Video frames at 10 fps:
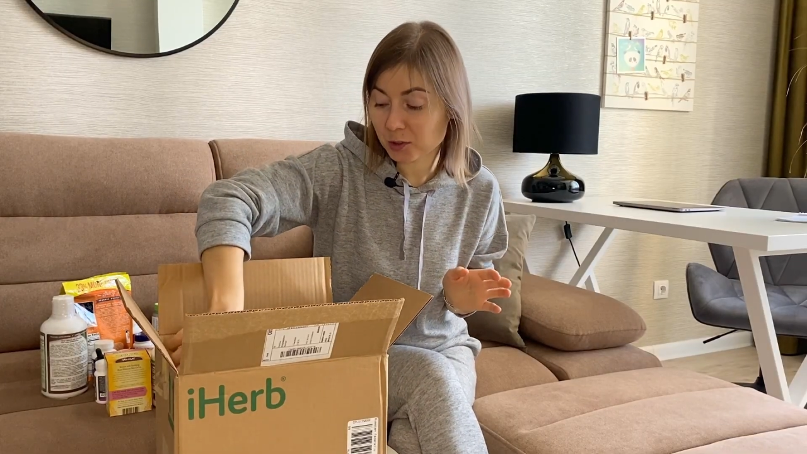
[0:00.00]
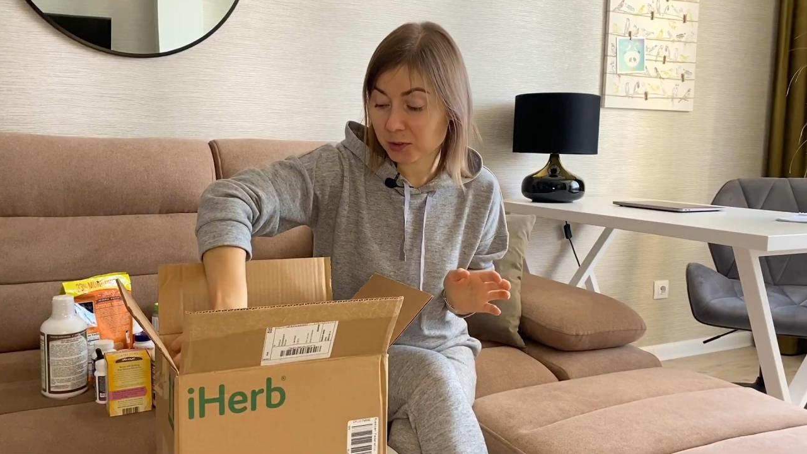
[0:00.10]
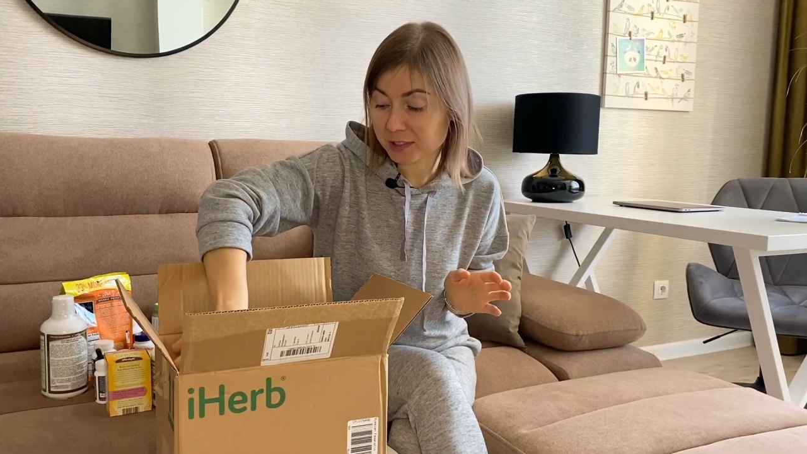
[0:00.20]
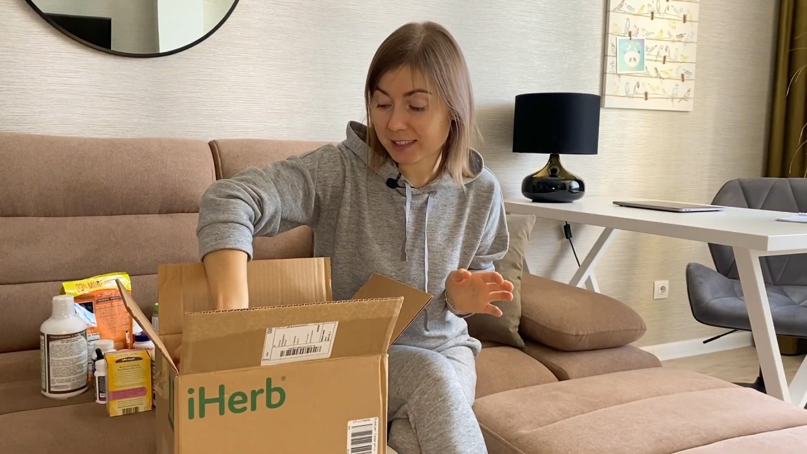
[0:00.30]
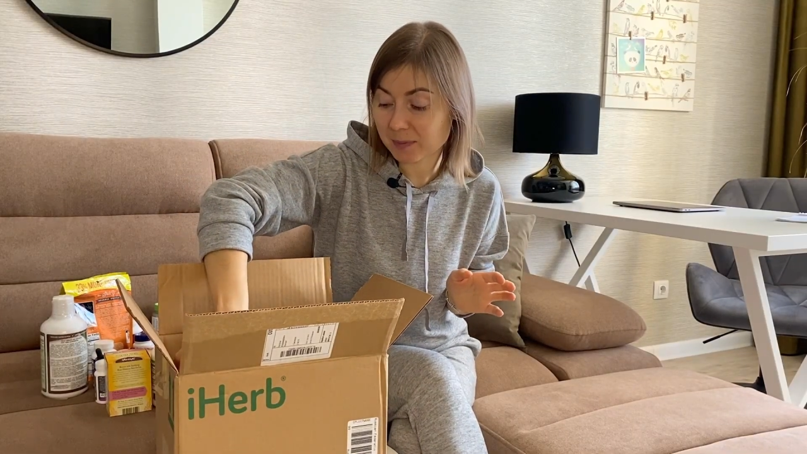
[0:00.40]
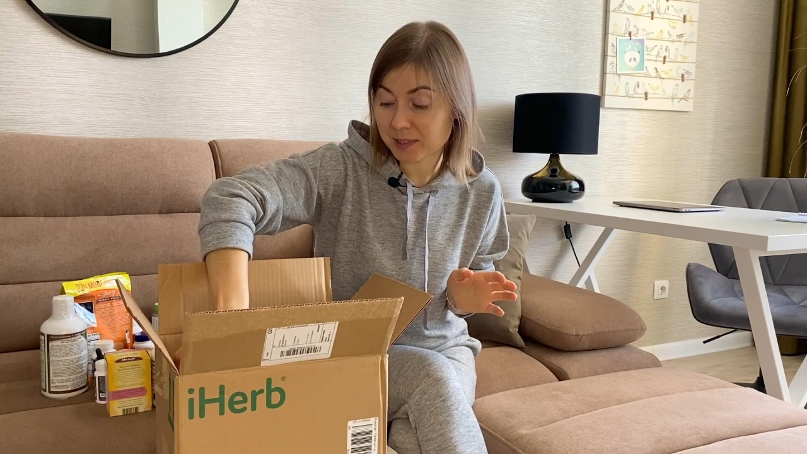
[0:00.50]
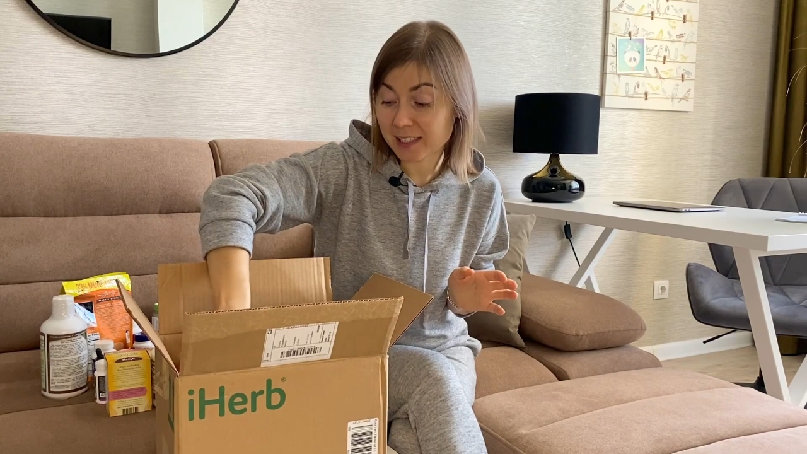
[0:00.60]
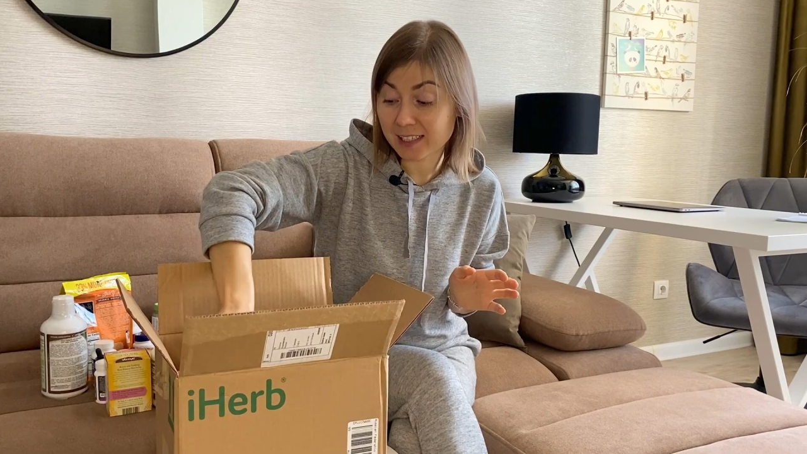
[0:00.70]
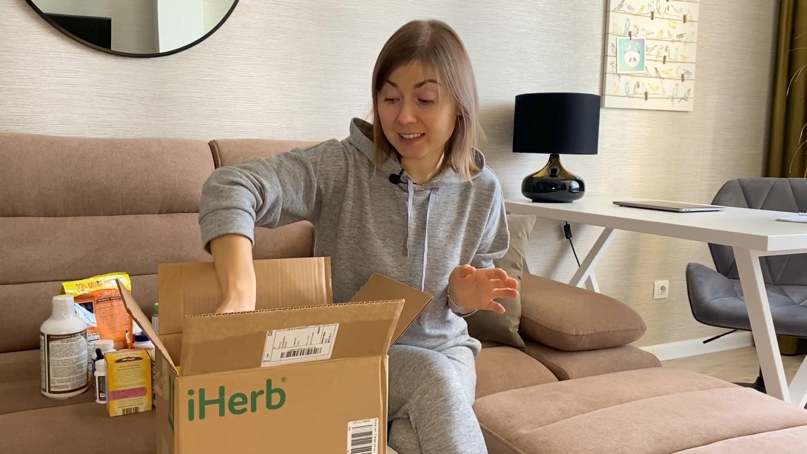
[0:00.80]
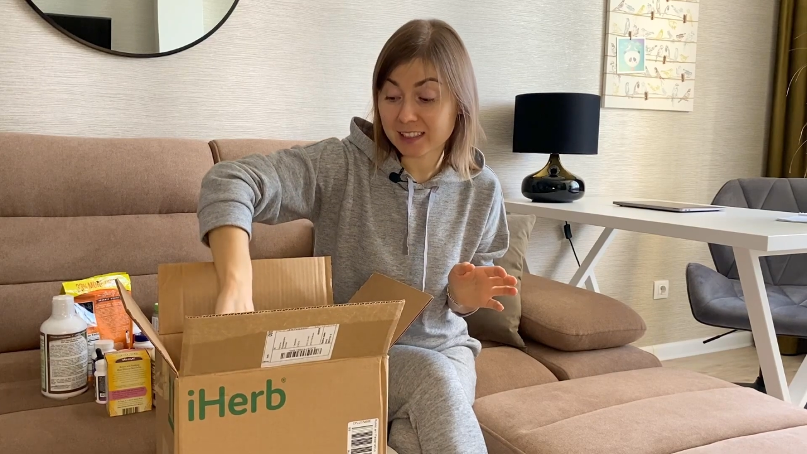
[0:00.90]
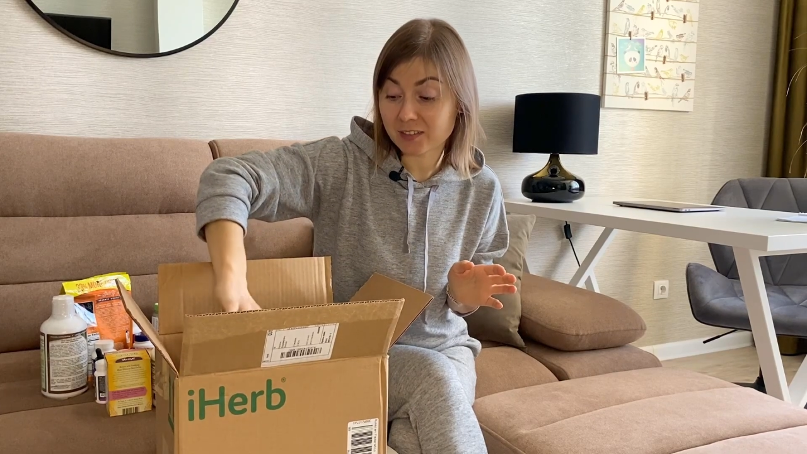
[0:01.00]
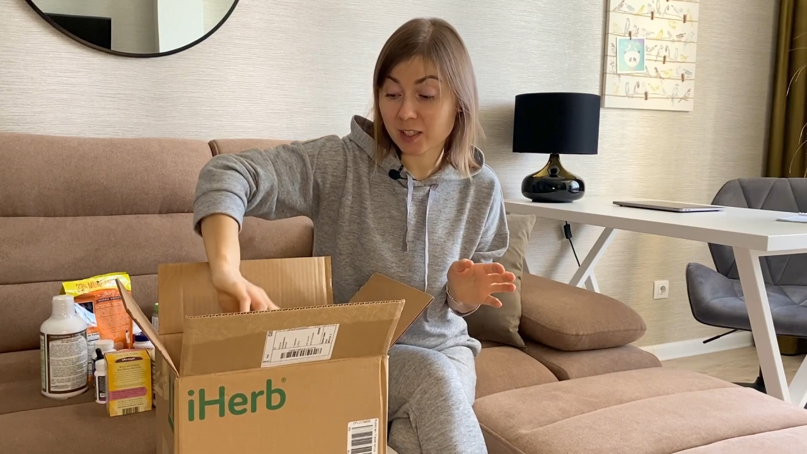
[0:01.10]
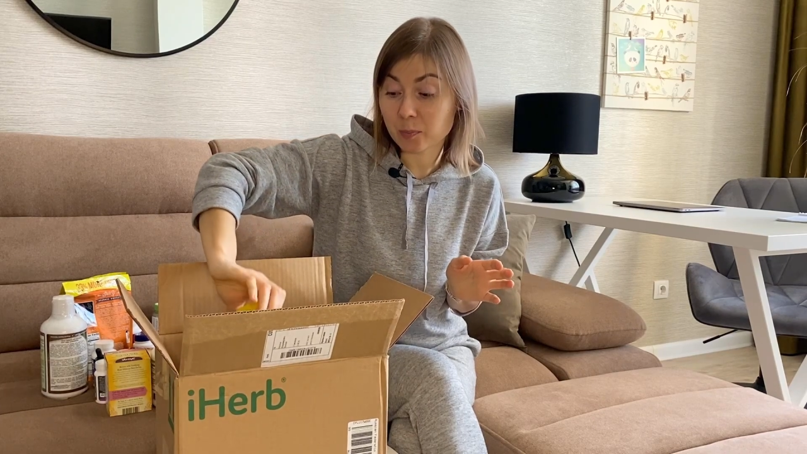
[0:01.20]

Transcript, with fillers: но на самом деле они две